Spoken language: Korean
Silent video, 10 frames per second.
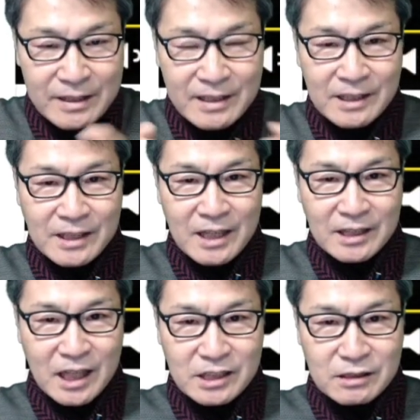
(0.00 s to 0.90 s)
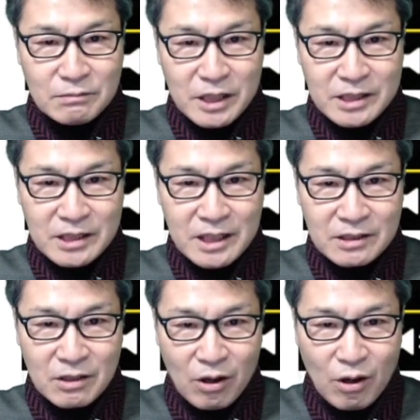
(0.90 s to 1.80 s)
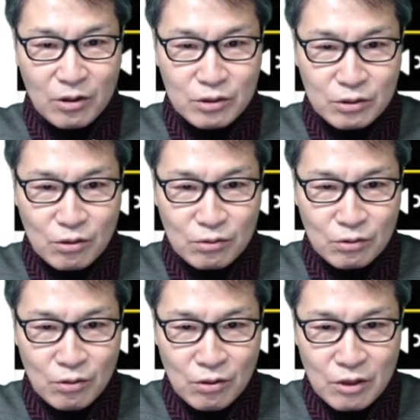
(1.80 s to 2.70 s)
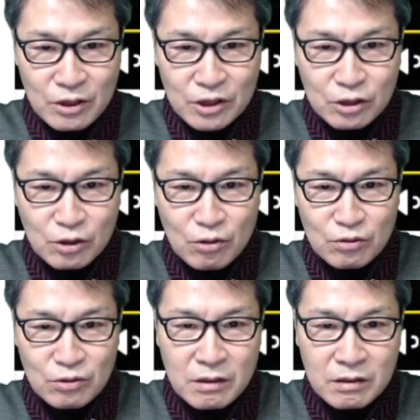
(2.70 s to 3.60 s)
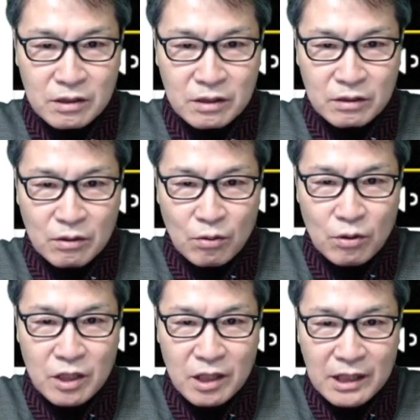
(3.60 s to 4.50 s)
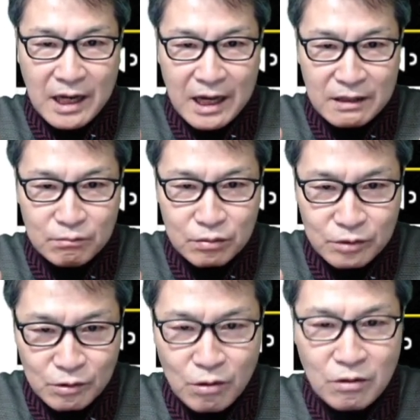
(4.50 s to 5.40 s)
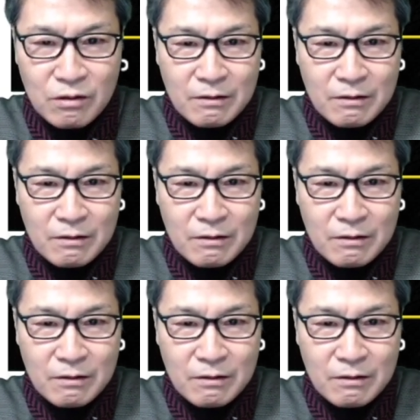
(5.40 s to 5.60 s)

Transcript: 1대1 데스매치에서 어느 정도 시청률을 끌어올릴까 하는 부분도